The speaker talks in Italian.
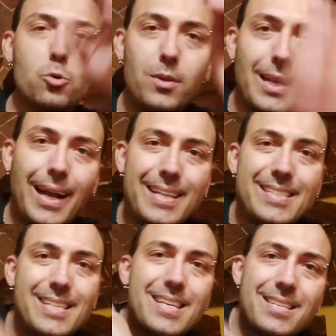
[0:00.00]
Quindi,
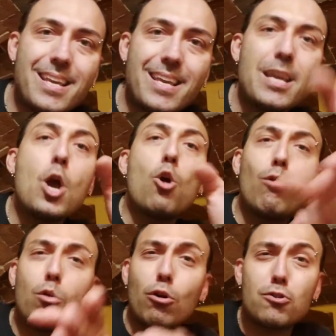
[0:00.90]
ragazzi, se sei
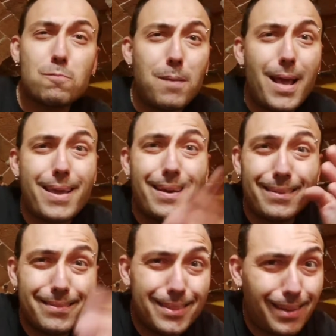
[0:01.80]
un
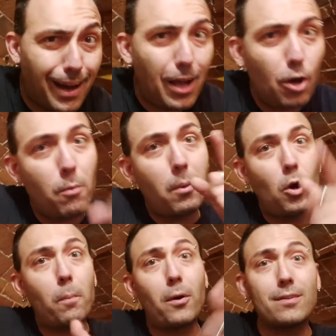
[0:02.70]
cosplayer di Dragon Ball,
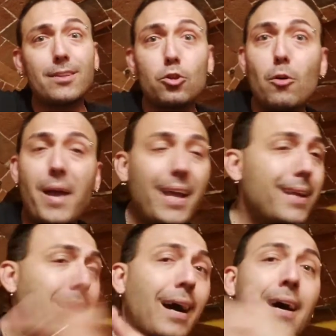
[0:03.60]
lo porti
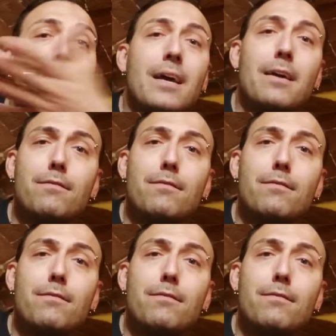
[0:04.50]
domenica,